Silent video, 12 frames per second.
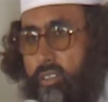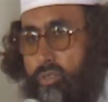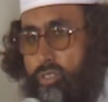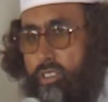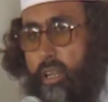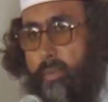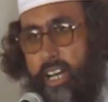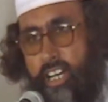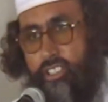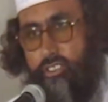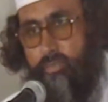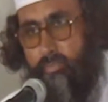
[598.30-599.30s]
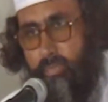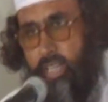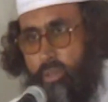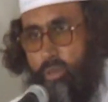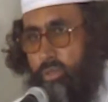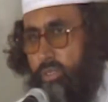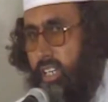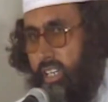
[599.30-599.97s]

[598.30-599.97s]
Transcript: उस नमाज में होता